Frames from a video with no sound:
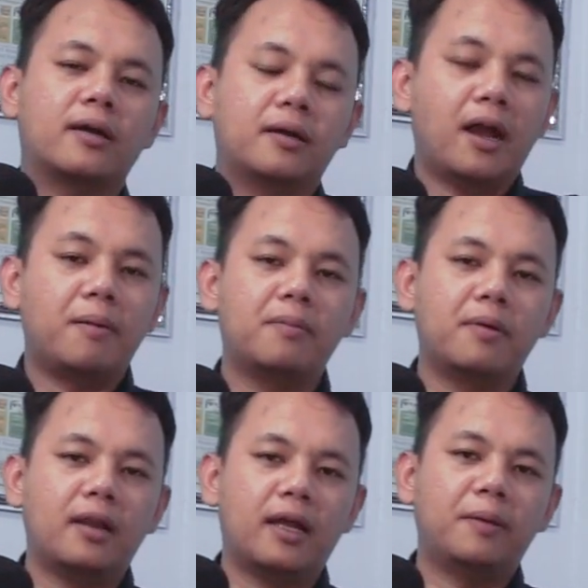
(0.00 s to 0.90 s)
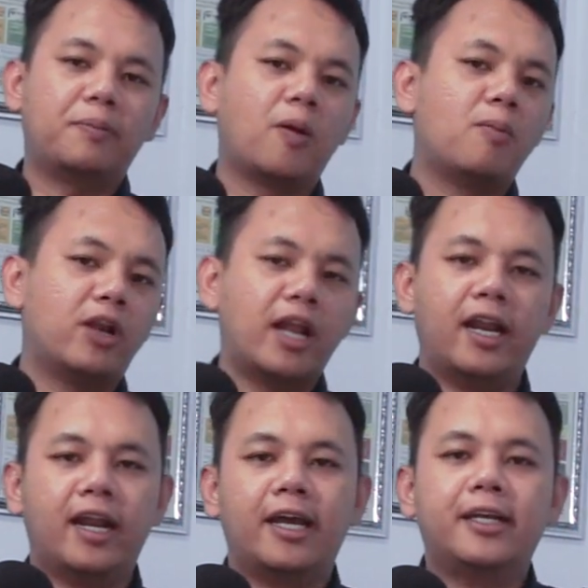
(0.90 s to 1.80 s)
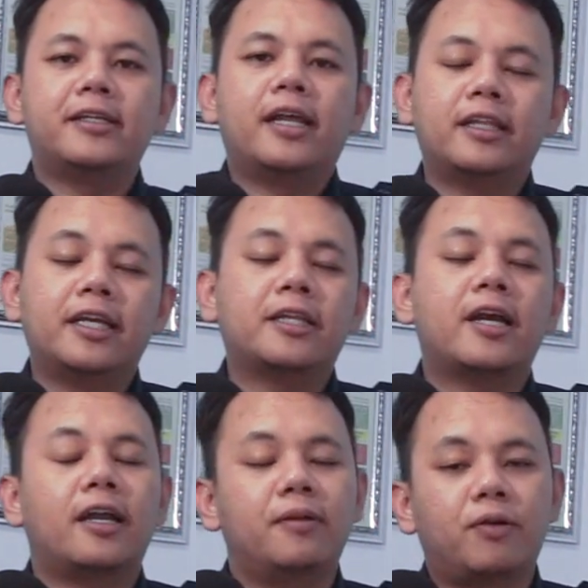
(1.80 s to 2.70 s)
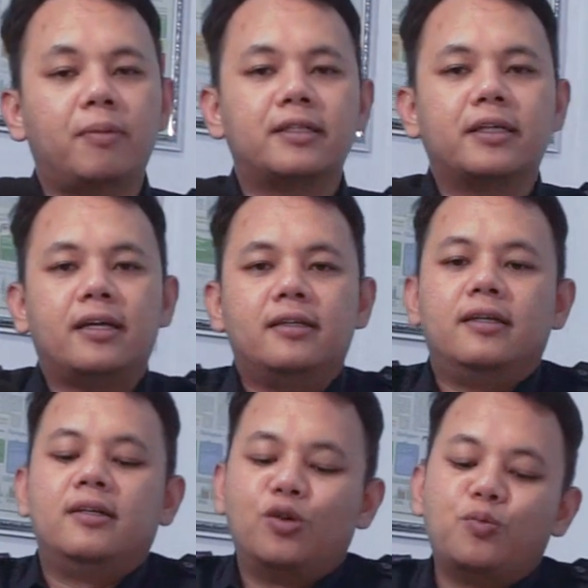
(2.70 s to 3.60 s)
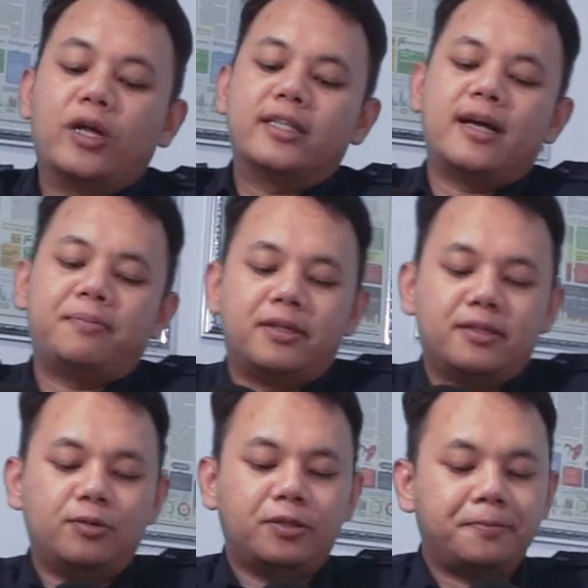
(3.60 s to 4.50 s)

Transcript: yang lagi promo dan yang lain nanti kita akan informasikan di grup WhatsApp tersebut